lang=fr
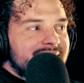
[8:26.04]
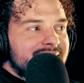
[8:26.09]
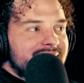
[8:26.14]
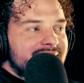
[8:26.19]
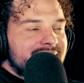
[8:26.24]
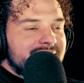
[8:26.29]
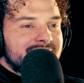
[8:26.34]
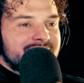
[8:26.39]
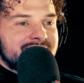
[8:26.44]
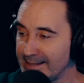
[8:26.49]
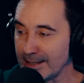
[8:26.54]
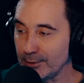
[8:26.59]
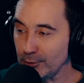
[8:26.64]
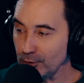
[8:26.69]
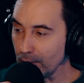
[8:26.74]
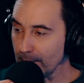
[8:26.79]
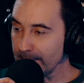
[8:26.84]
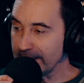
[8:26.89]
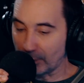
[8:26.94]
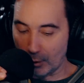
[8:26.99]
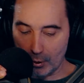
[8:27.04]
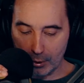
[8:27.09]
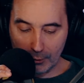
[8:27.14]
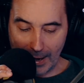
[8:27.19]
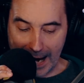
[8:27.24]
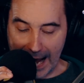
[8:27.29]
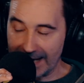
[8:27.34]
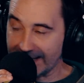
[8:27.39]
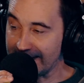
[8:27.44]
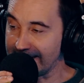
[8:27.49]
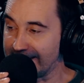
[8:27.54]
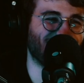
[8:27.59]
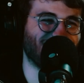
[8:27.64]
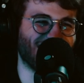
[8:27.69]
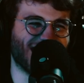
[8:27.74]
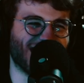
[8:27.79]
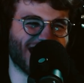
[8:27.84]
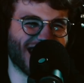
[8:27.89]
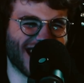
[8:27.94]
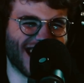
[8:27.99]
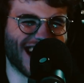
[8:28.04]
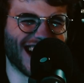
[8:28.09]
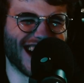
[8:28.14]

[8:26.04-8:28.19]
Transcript: Ah, euh, Vas-y, euh, ça ceinture le micro, quoi Qu'est-ce qu'il y a